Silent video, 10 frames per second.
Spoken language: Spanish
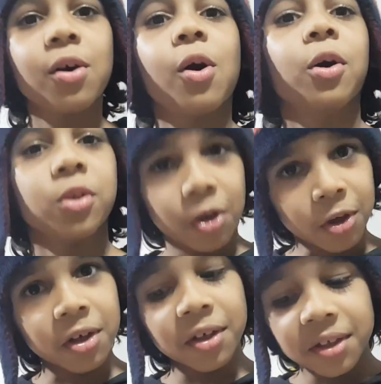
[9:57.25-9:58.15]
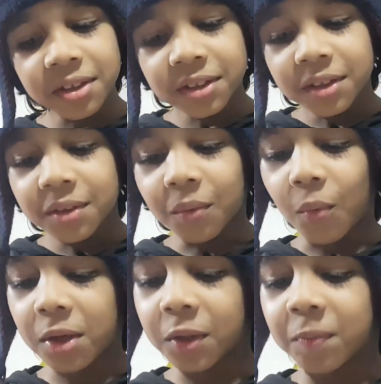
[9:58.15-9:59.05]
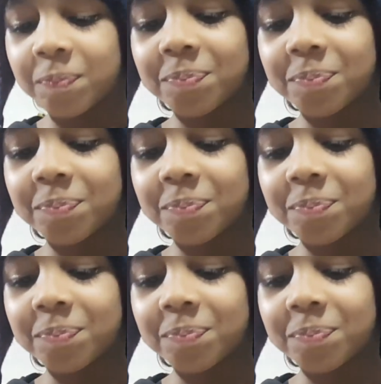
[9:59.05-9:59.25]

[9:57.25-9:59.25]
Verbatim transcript: hot dog. Bueno,